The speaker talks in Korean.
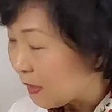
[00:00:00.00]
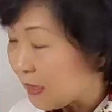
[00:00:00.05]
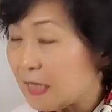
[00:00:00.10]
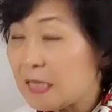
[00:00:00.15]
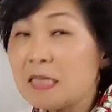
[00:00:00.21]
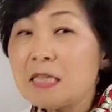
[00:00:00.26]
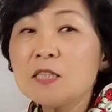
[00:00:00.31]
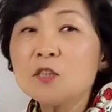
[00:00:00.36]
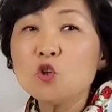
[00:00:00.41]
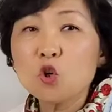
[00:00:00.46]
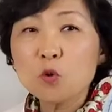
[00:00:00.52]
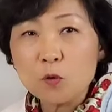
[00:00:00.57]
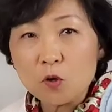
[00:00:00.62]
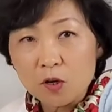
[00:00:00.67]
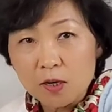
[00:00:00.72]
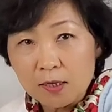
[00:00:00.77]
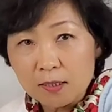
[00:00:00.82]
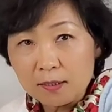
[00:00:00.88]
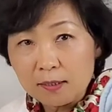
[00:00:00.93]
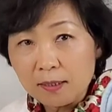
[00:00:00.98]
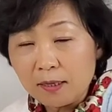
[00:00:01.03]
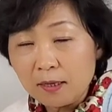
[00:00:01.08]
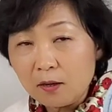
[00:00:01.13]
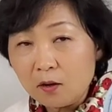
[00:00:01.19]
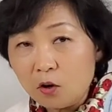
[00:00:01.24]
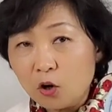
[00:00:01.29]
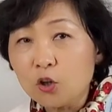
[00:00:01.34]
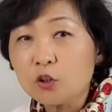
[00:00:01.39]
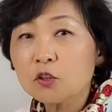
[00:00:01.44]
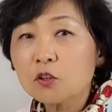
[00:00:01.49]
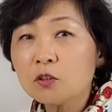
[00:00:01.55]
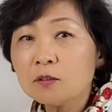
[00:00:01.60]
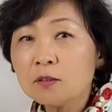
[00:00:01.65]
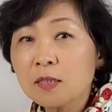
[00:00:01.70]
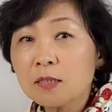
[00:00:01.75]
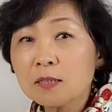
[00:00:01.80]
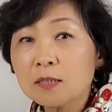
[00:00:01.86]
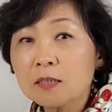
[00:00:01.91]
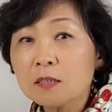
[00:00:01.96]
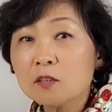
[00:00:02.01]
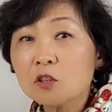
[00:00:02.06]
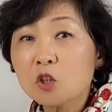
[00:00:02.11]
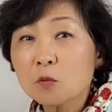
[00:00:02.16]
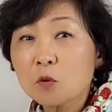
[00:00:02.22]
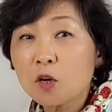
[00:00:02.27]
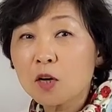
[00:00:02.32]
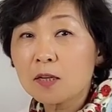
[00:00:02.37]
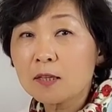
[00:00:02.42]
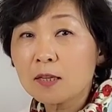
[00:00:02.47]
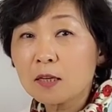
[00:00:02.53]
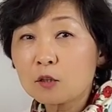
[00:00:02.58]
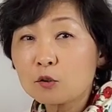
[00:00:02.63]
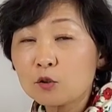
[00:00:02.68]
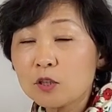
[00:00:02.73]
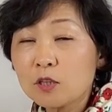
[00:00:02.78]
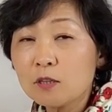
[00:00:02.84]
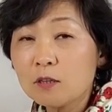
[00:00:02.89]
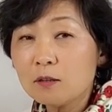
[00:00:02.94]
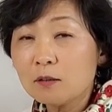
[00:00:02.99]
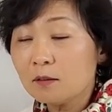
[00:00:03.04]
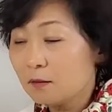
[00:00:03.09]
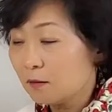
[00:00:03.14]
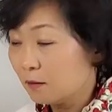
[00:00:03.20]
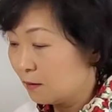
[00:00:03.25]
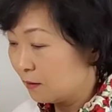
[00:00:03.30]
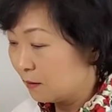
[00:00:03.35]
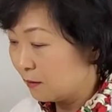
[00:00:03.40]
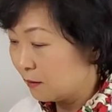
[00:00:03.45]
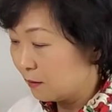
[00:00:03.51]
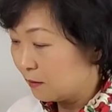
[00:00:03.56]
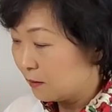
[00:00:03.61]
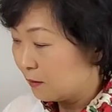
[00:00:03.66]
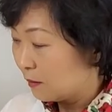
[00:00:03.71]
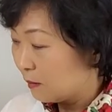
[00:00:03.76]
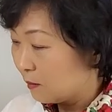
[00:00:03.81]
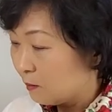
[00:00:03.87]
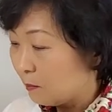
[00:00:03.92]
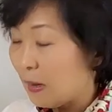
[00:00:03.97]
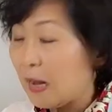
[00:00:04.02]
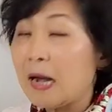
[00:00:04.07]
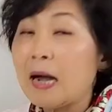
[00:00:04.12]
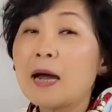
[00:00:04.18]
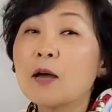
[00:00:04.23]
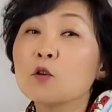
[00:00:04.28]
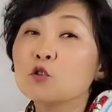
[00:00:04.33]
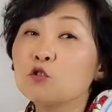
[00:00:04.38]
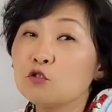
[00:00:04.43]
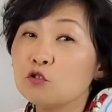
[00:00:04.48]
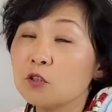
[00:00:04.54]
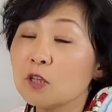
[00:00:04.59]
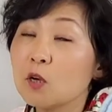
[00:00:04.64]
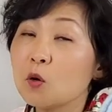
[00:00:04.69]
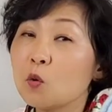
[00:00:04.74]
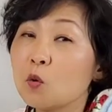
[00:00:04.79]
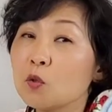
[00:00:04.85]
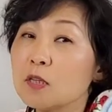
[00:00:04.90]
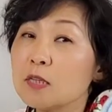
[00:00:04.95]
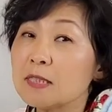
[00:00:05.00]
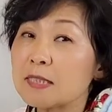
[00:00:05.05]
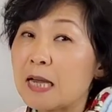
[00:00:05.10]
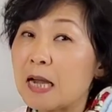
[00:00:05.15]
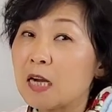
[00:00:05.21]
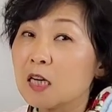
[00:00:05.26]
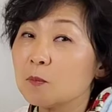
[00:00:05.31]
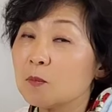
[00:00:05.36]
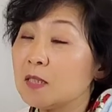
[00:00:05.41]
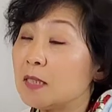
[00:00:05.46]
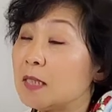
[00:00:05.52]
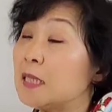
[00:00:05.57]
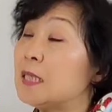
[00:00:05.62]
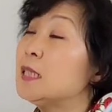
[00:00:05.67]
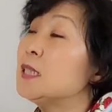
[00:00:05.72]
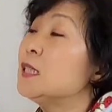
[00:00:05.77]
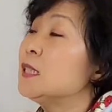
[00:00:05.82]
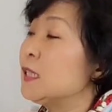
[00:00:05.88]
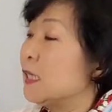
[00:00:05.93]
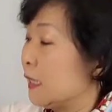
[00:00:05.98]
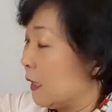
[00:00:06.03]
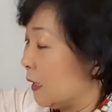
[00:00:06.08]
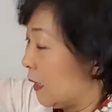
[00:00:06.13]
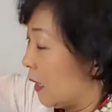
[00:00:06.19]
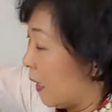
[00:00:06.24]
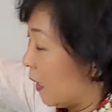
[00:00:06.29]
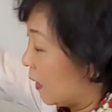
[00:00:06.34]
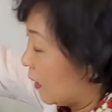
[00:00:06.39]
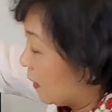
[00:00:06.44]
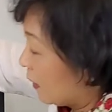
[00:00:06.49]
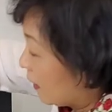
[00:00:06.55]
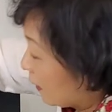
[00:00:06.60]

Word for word: 니은으로 변할 때. 어떤 때 니은으로 변한다고요? 바로 뒤에 오는 자음이 니은일 때